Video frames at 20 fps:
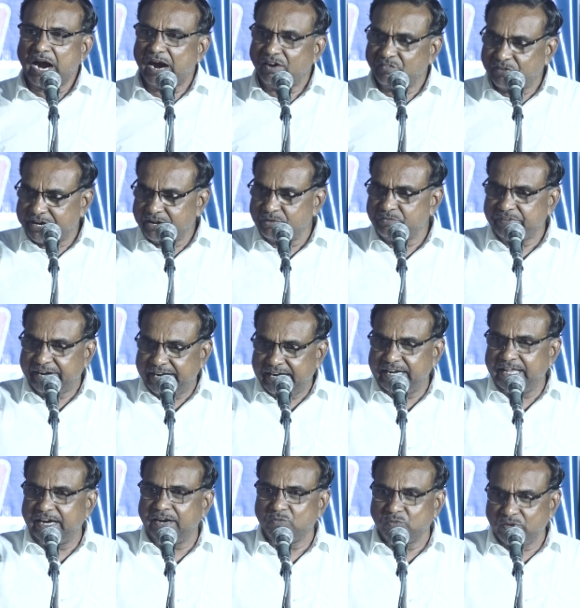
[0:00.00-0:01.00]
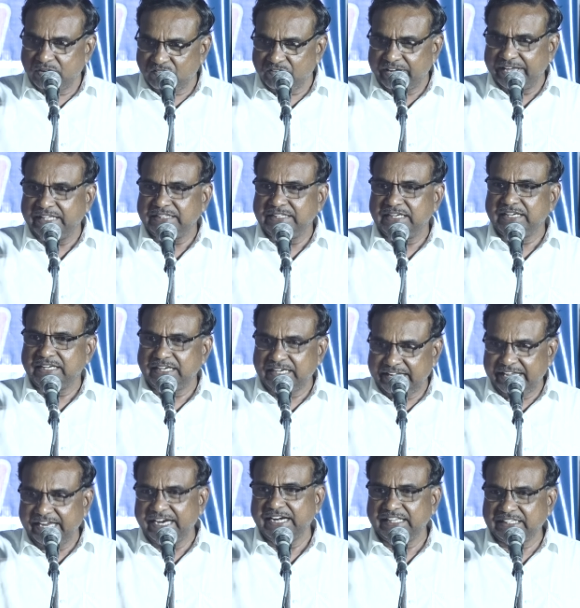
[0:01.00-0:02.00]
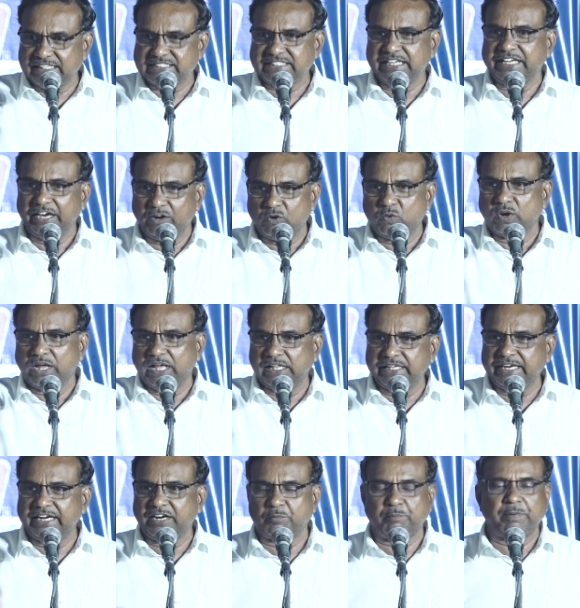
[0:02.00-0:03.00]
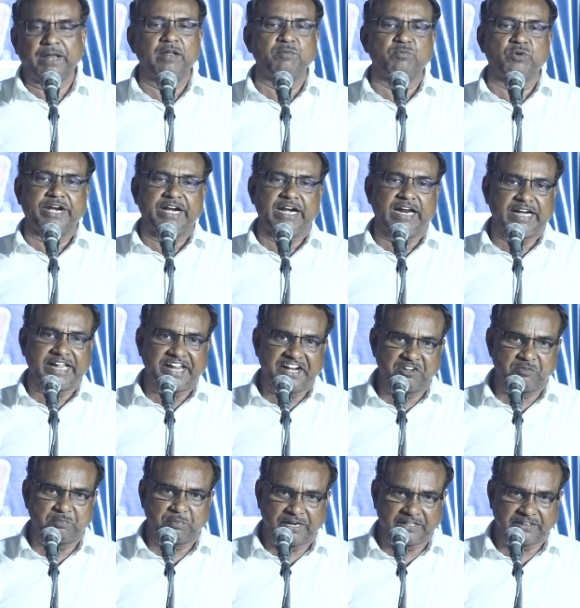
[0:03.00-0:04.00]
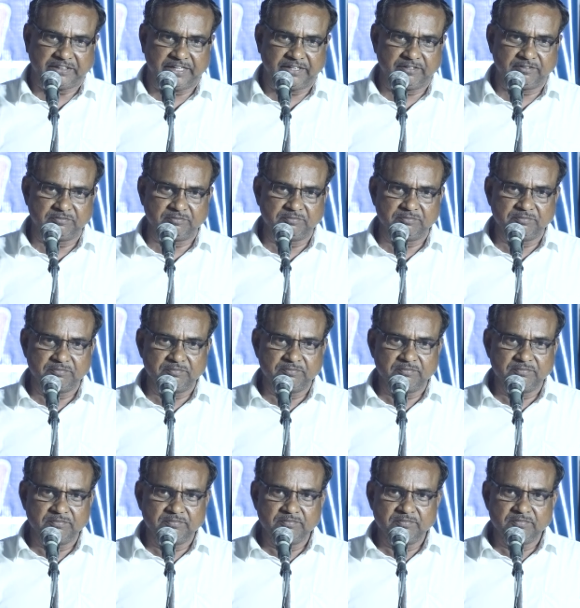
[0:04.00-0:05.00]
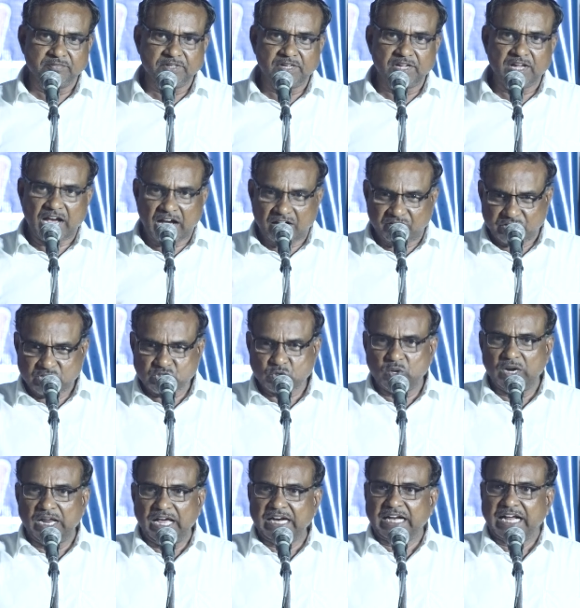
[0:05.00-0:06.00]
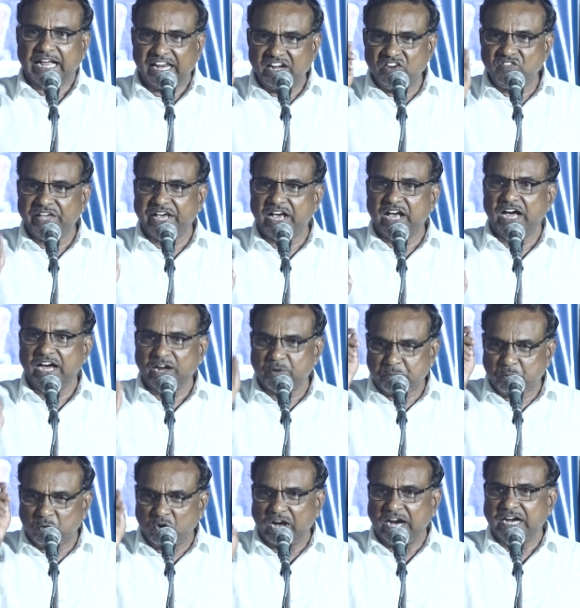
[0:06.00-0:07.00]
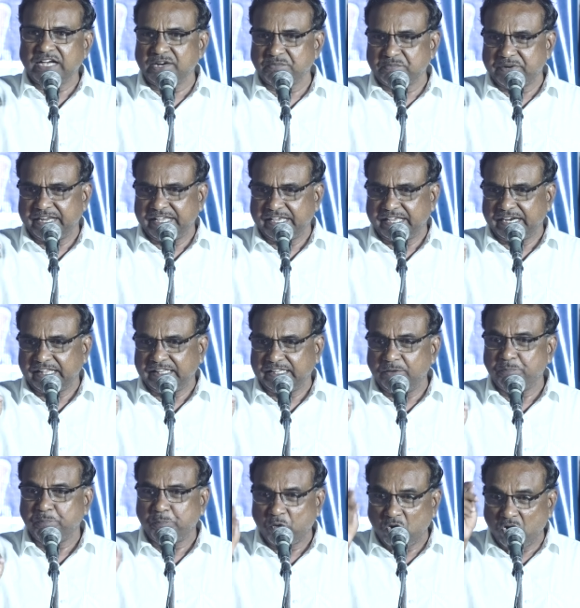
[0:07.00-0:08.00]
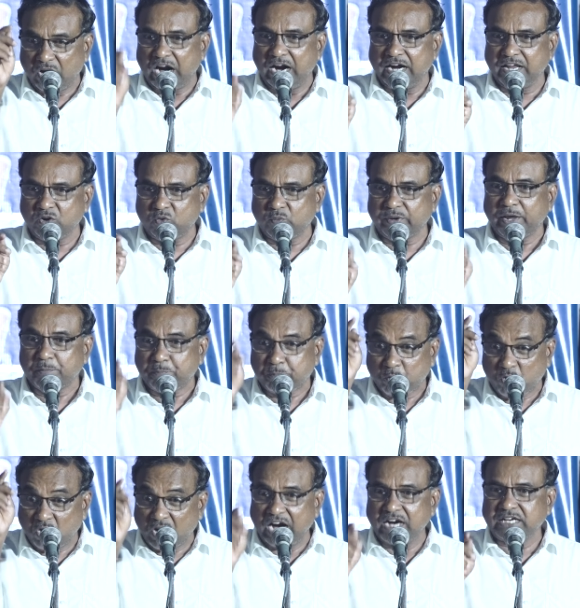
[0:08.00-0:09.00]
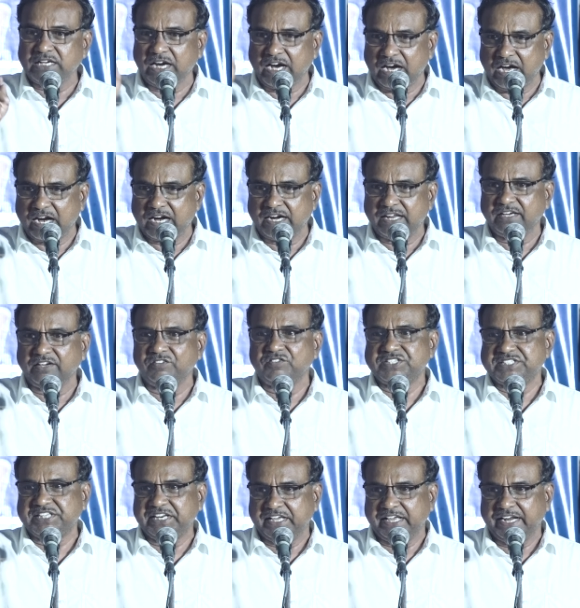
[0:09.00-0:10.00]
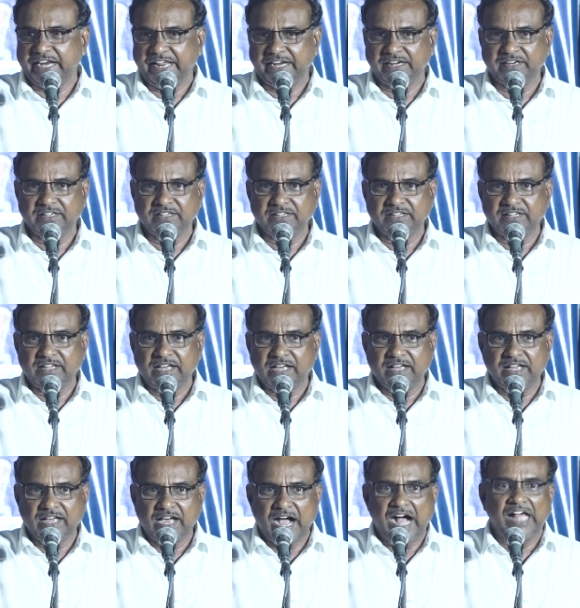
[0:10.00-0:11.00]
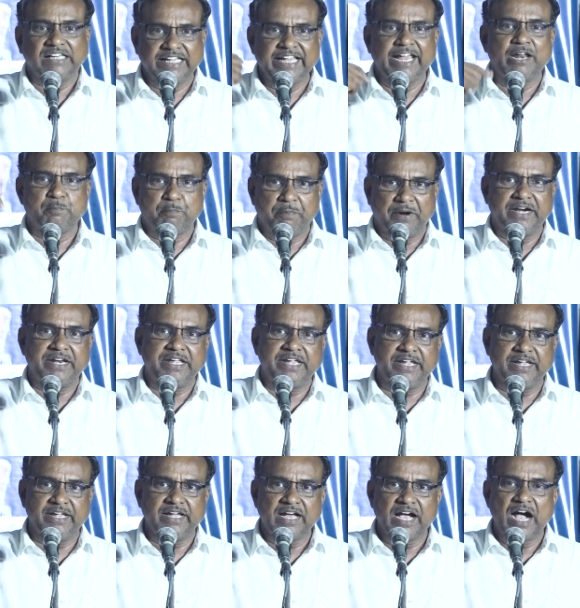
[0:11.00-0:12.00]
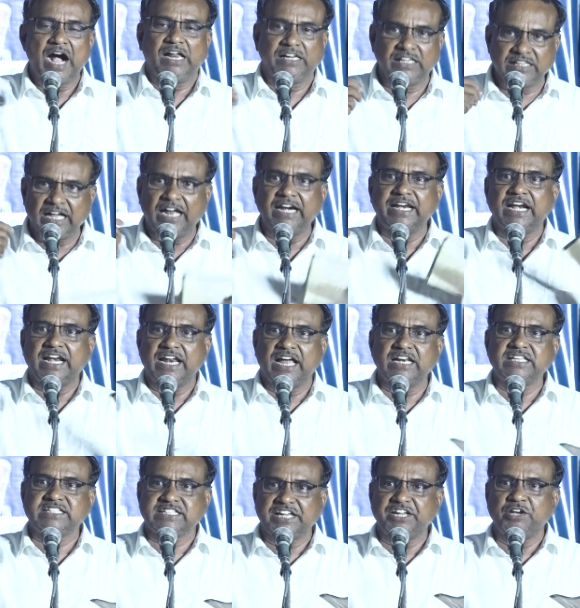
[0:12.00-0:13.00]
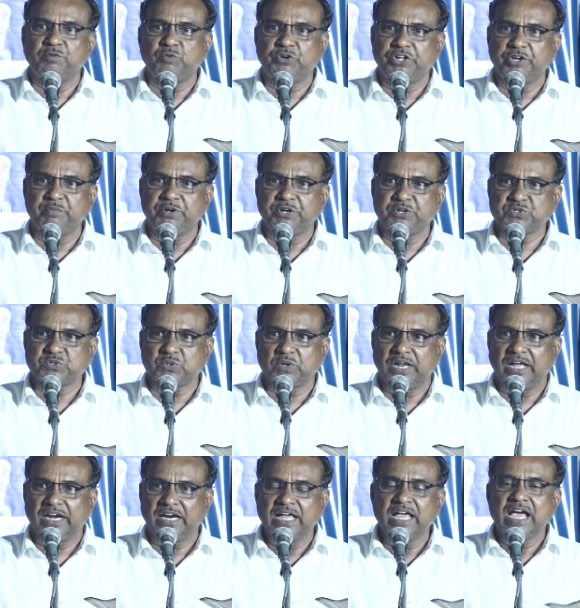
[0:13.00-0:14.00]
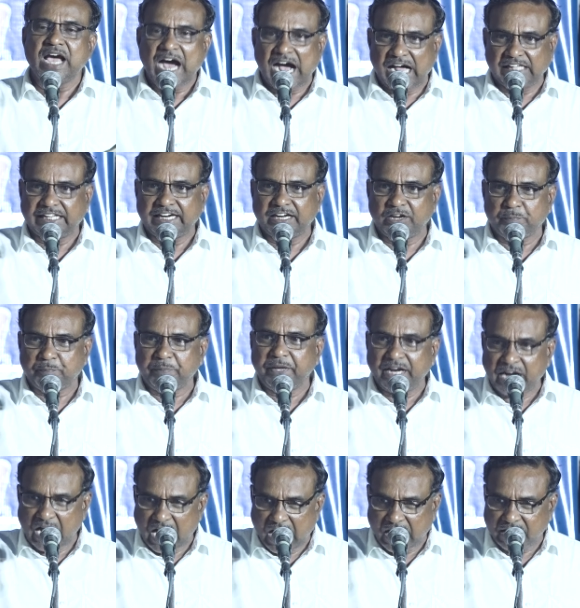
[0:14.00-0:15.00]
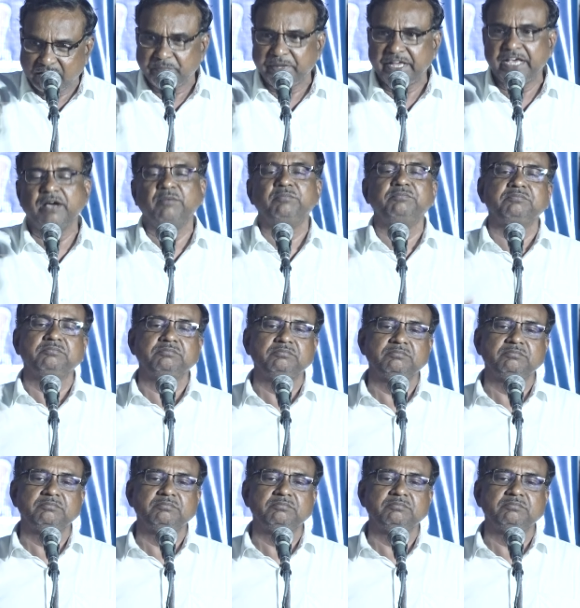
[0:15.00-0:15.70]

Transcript: அவரிடம் வேண்டாம் உங்கள் வயதிற்கு நீங்கள் இதை செய்யக்கூடாது என்று பலமுறை நான் கேட்டு பார்த்தேன் அவர் சொன்னார் கல்விக்காக போராட்டம் நடக்கிறது போராடக்கூடிய போராட்டக்காரனுக்கு விசிறிக்கிறேன் அது என் பணி அதுதான் என்னால் செய்ய முடியும் என்று சொன்னார் அதற்கு பேர் ஆன்மீகம்